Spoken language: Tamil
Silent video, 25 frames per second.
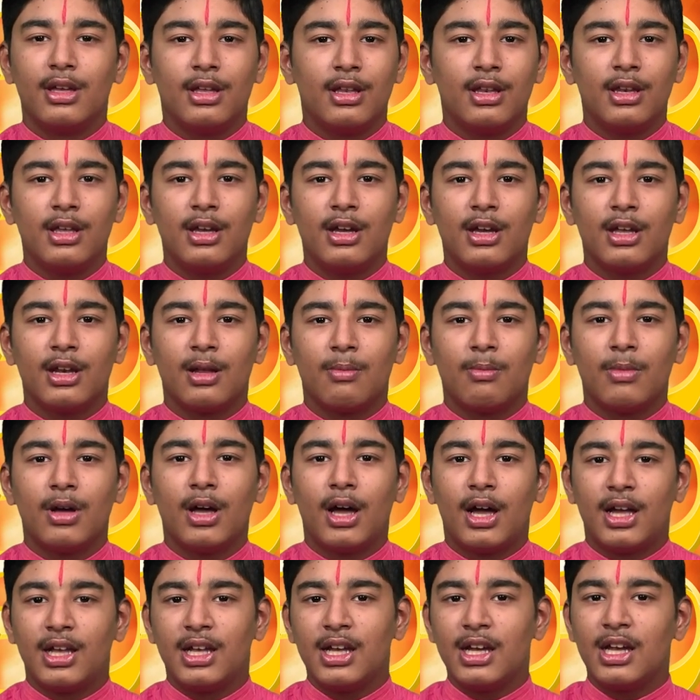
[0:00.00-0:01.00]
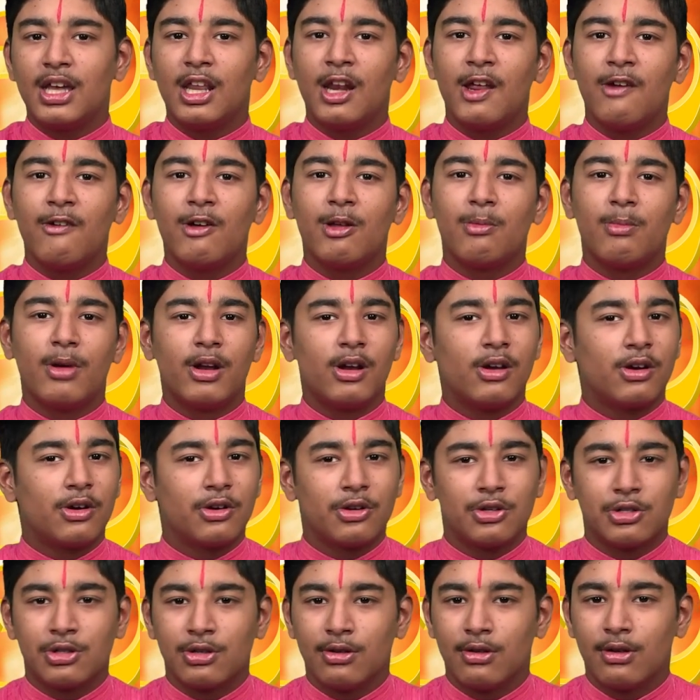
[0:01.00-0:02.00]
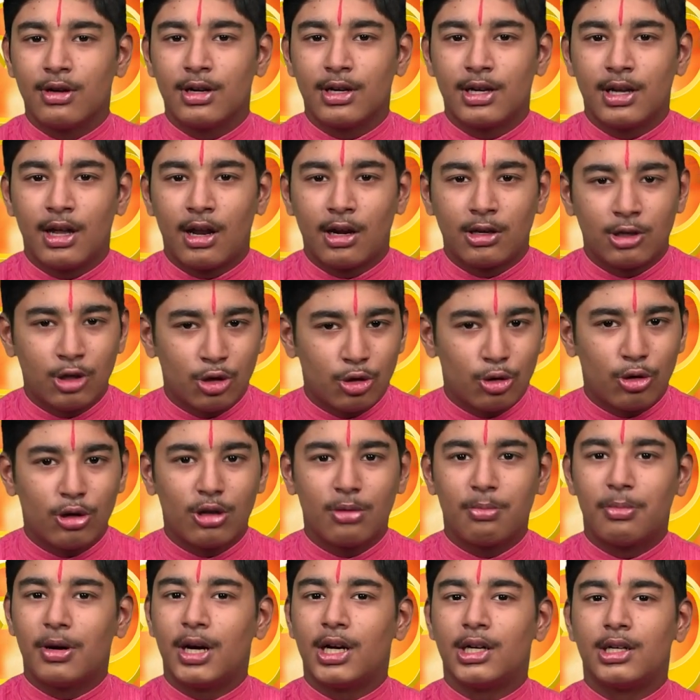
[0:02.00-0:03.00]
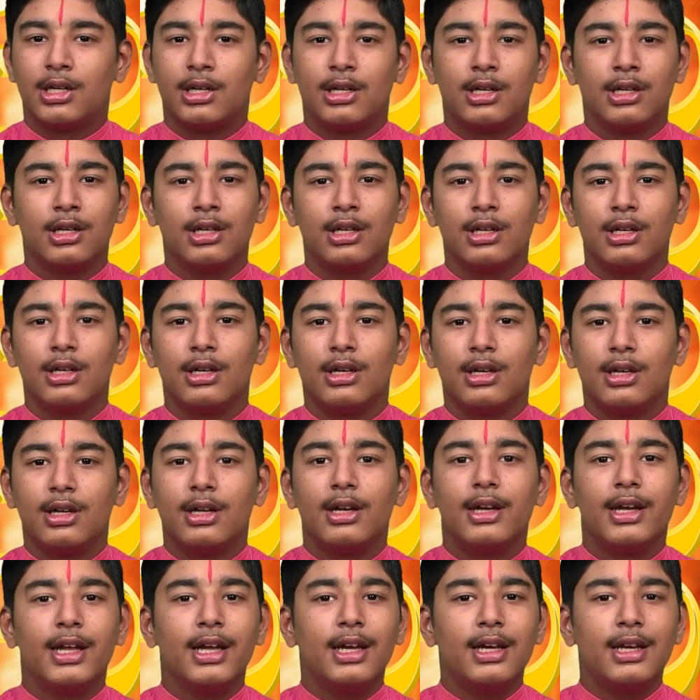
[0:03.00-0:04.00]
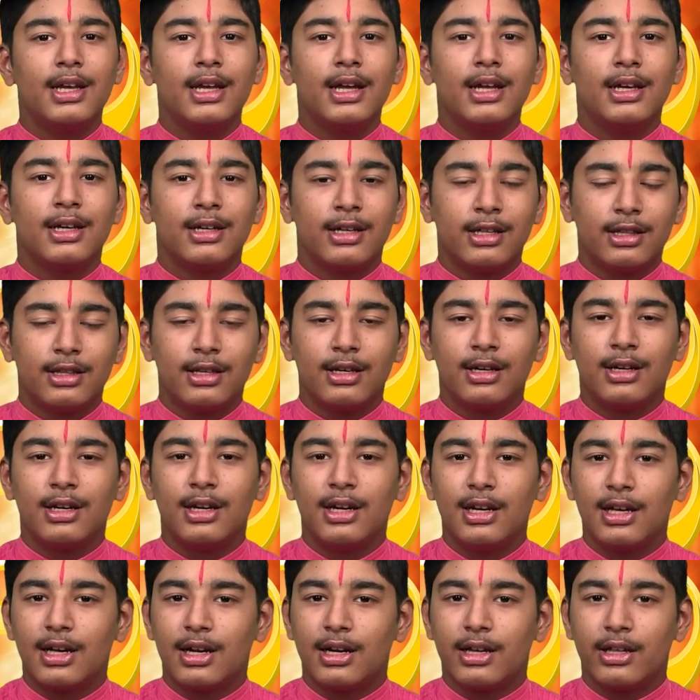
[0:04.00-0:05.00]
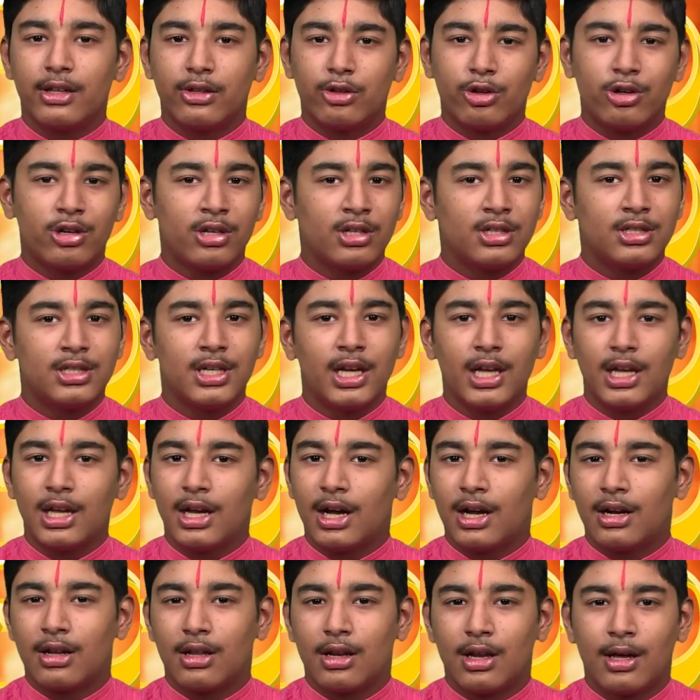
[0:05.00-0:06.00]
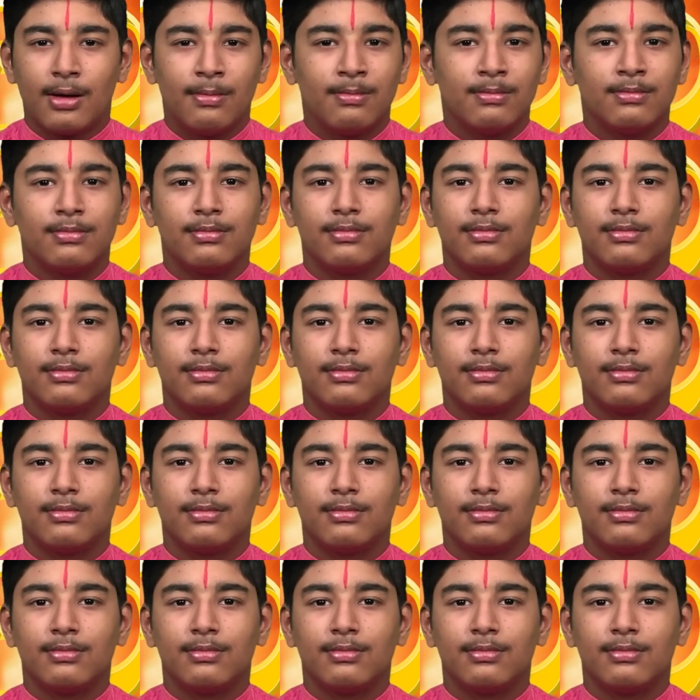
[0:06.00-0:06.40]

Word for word: இன்றைக்கி நம்ம ஹயக்ரீவர் மேலே இருக்கிற ஸ்லோகத்தை அர்த்தத்தோடு பார்த்துட்டு நேற்றைய தினத்தின் நீடிக்கடையின் தொடர்ச்சியை காணலாம்